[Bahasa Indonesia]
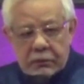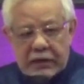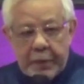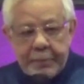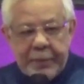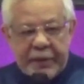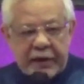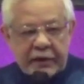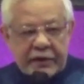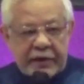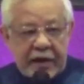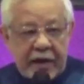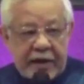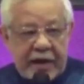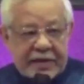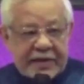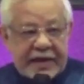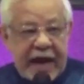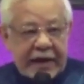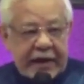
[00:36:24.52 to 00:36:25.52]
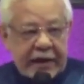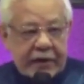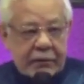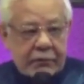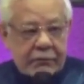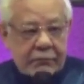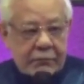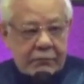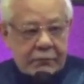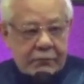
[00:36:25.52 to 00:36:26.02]
Tapi ketika dia sakit,
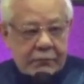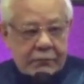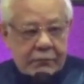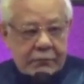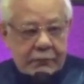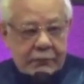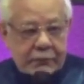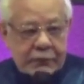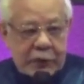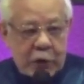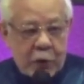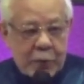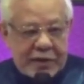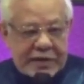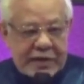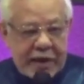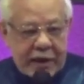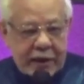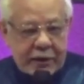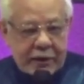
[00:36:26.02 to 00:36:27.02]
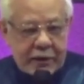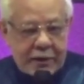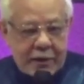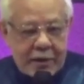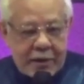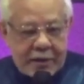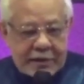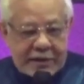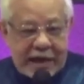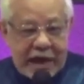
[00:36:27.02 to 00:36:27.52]
di rumah sakit,
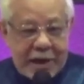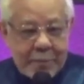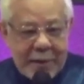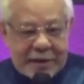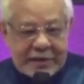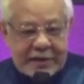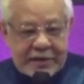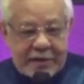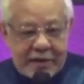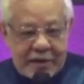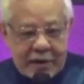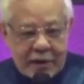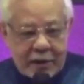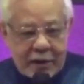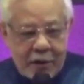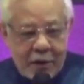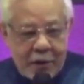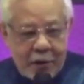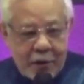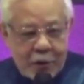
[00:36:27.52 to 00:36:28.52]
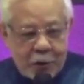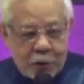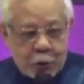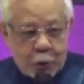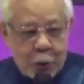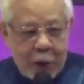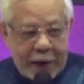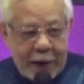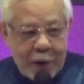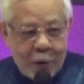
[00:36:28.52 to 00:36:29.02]
saya masih dengar
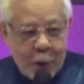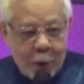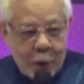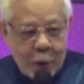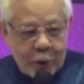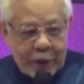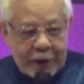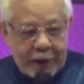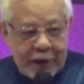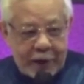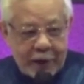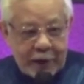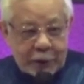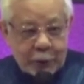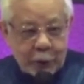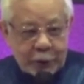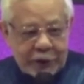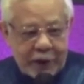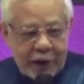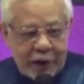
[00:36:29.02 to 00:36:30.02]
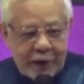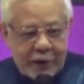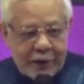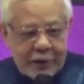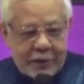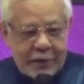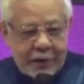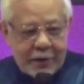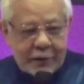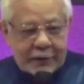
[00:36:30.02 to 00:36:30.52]
suara ngoroknya dan kentutnya.
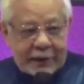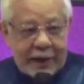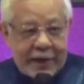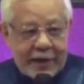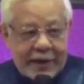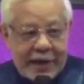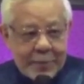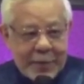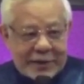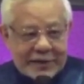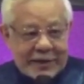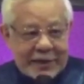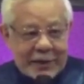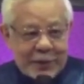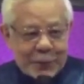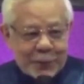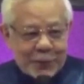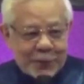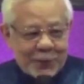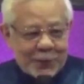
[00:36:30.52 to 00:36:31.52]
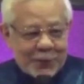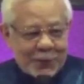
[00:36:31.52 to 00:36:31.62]
Tanda dia masih hidup.